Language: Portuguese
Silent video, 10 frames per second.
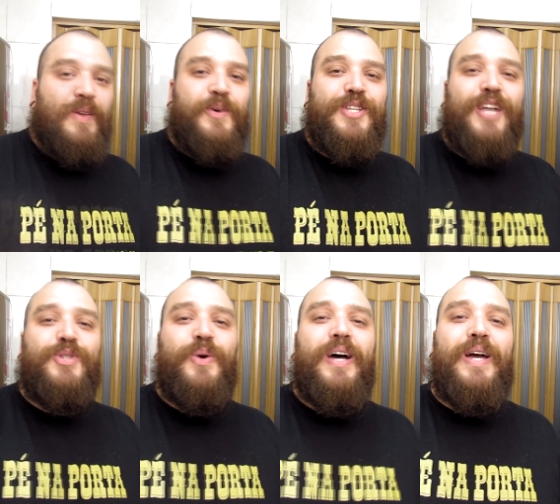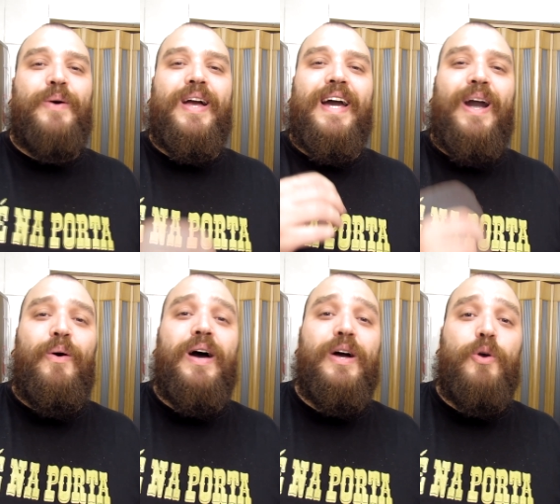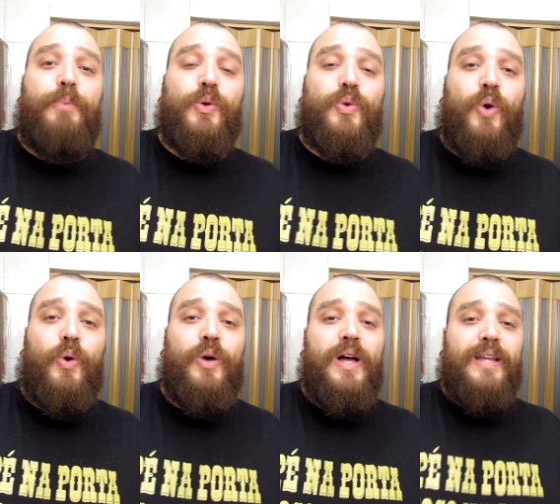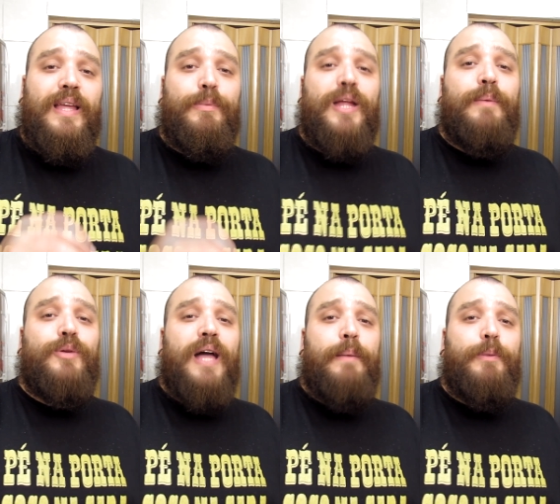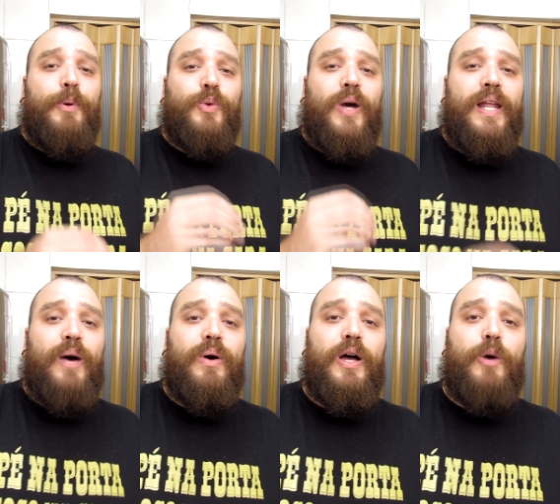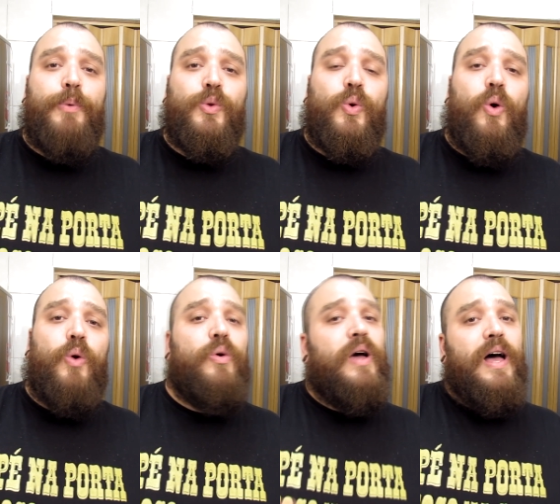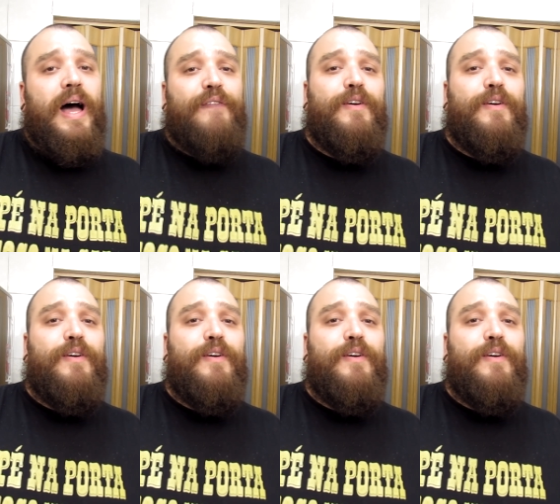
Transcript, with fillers: O site do Rango é canalrango.com, www.canalrango.com. A